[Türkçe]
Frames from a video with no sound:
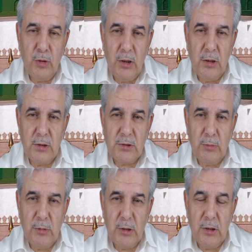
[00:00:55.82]
bu aynı
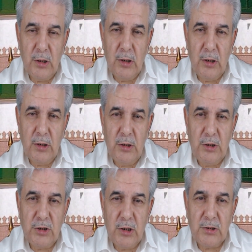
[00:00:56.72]
zamanda
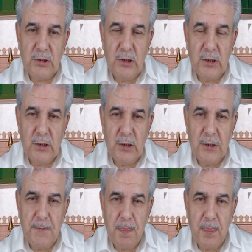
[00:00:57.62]
Ali
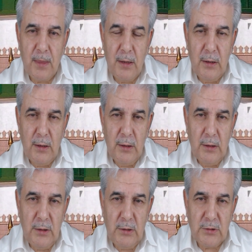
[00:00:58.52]
şahsiyetine
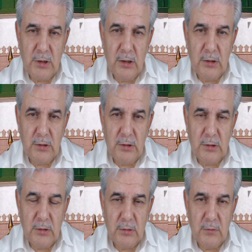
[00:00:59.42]

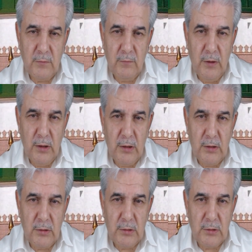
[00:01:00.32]
insanlığın
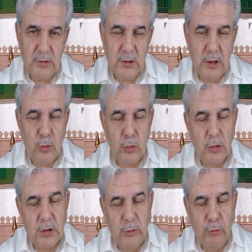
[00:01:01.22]
veya
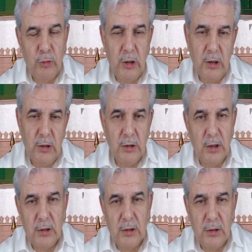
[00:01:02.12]
Seyyidül Kevmineyn
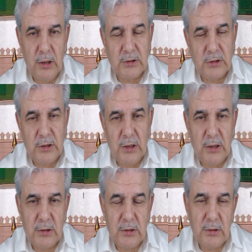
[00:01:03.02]
derdi
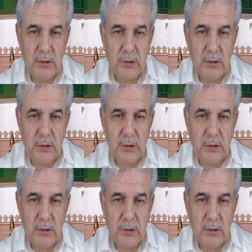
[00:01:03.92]
eskiler,